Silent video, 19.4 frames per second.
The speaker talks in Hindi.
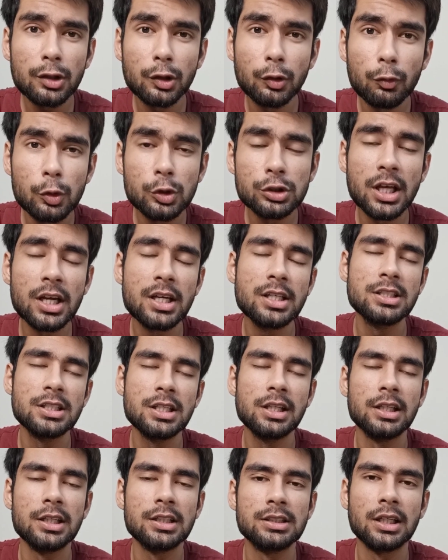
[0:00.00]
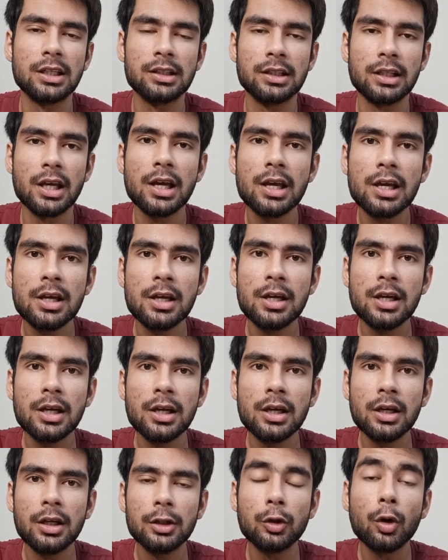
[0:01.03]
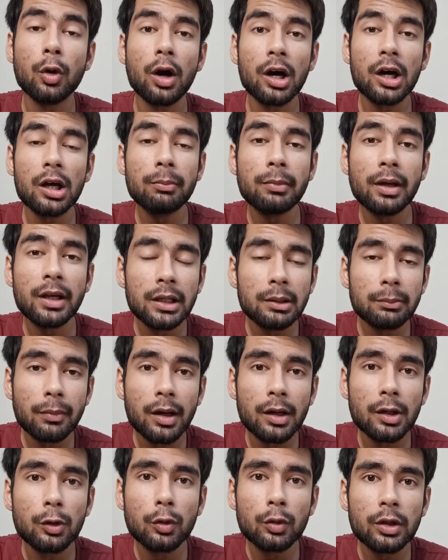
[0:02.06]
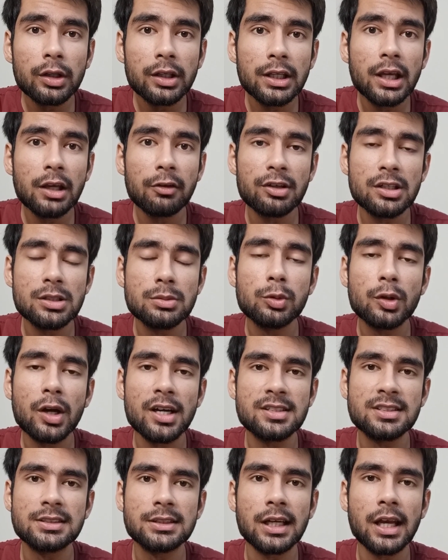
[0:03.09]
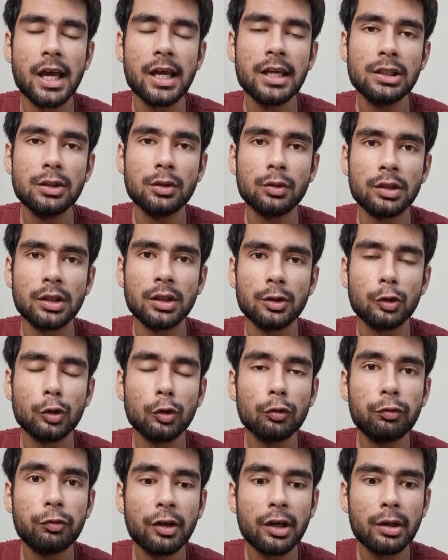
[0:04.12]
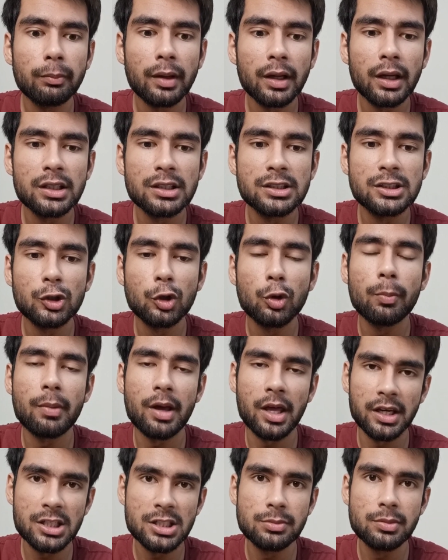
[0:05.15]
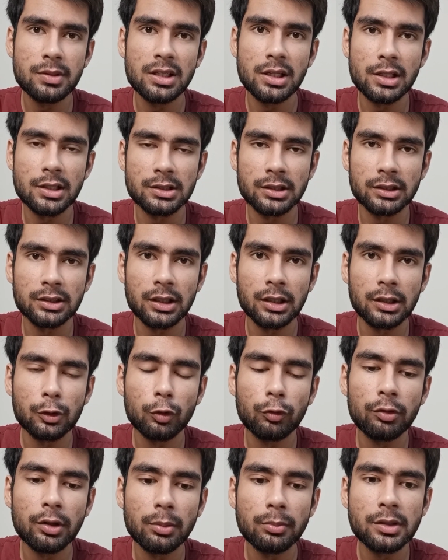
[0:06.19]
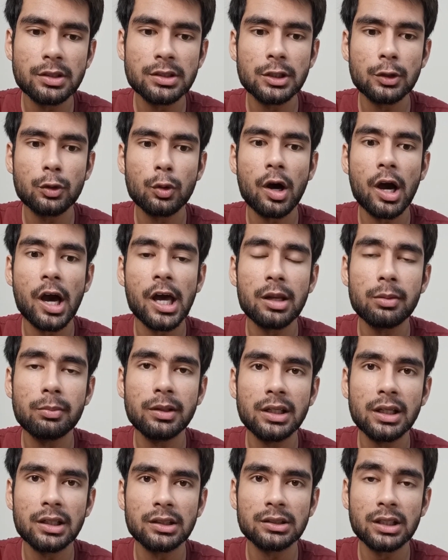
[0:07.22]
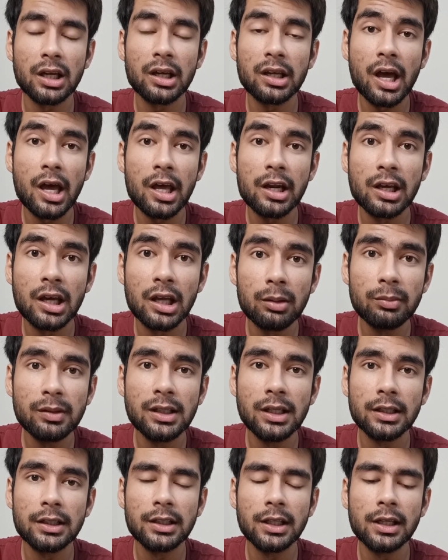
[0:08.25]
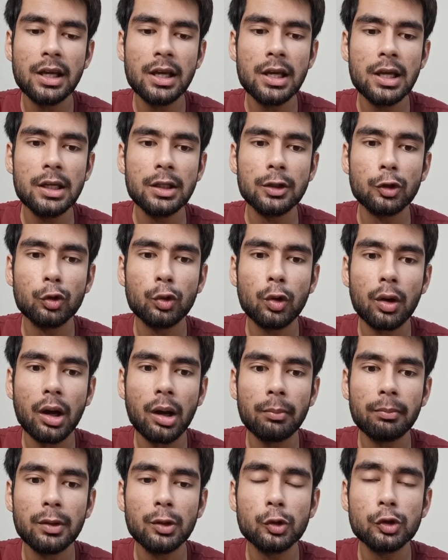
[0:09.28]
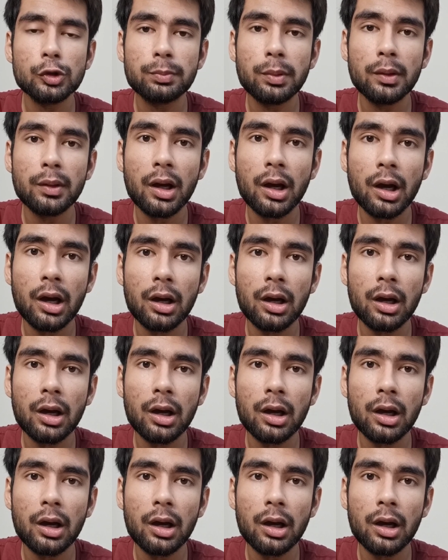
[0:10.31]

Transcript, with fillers: तो वो सारी चीज़ें देख सकते हैं तो अगर मैंने मान लो कि ये फेसबुक एड्स चलाए नहीं होते तो फिर मैं किसी को मैनेज भी नहीं कर सकता तो फिर हम किसी को हायर भी नहीं कर सकते अगर हायर कर भी लेते तो हमें उस पर